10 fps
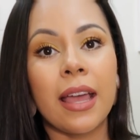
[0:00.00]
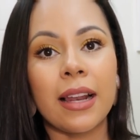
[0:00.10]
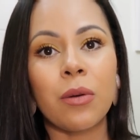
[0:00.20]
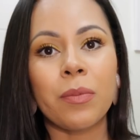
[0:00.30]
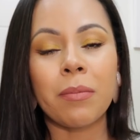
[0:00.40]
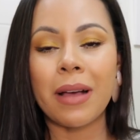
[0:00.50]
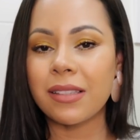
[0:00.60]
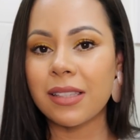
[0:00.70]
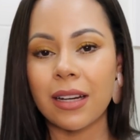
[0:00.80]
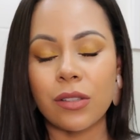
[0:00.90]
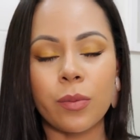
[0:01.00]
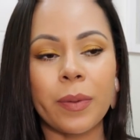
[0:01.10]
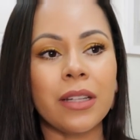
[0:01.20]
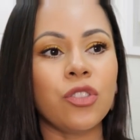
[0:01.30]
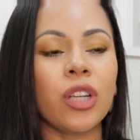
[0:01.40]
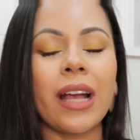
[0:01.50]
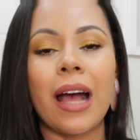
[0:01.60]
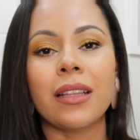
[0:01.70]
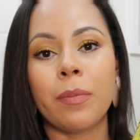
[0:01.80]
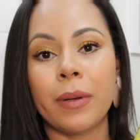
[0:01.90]
Ela é uma máscara super
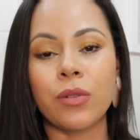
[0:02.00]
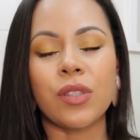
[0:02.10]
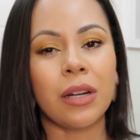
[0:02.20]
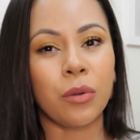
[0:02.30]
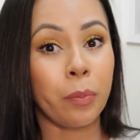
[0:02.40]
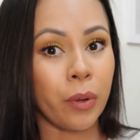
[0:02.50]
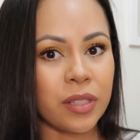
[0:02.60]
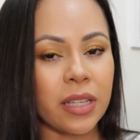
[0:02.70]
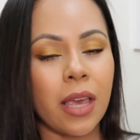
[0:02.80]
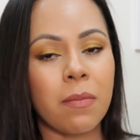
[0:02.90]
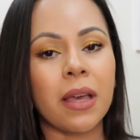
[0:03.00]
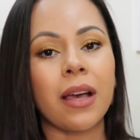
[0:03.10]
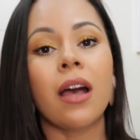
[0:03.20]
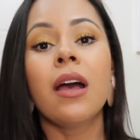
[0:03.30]
indicada pra usar no pós-química,